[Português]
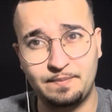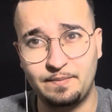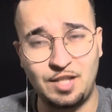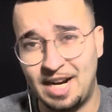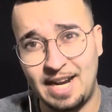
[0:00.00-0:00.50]

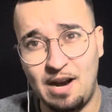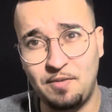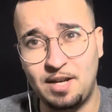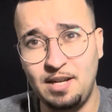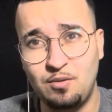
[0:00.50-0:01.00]
Já cravo
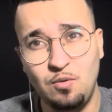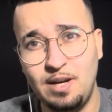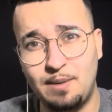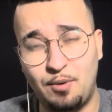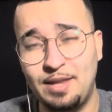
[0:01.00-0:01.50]
aqui,
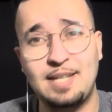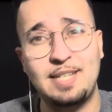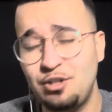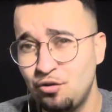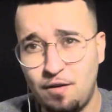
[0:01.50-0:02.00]
nunca. Pode
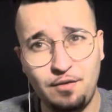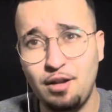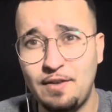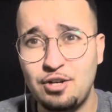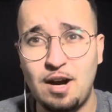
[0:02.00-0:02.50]
nascer de novo que
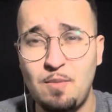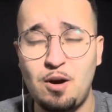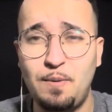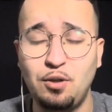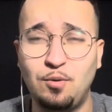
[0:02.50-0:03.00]
não vai jogar uma
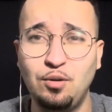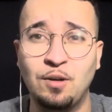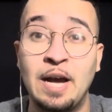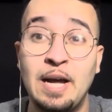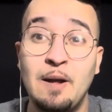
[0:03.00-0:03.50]
Copa do Mundo.
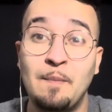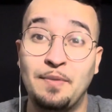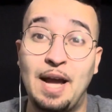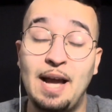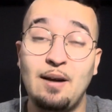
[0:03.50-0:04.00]

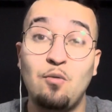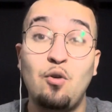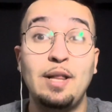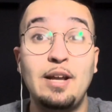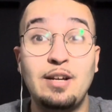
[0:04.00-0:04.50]
Né? Um
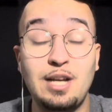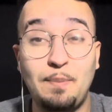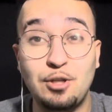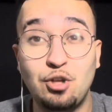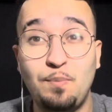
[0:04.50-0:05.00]
goleiro que já
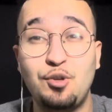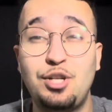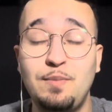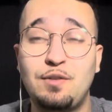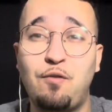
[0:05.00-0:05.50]
passou por
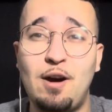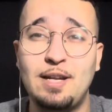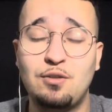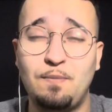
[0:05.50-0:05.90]
times fora do